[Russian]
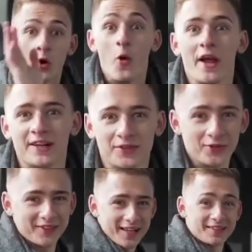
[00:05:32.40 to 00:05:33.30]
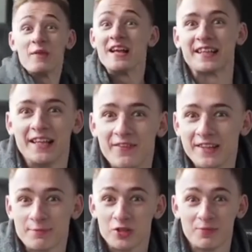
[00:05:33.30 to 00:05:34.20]
Ой, отдохнул классно. С отеля
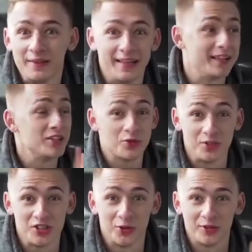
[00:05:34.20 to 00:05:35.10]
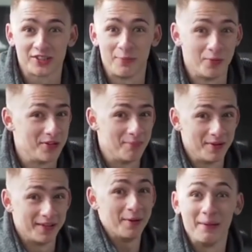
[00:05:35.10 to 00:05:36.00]
вынес пол чемодана, зубных щеток, шампуней,
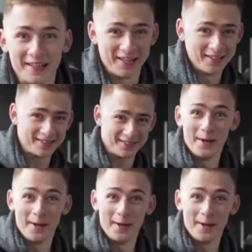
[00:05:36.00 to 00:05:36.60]
мыло, полотенец,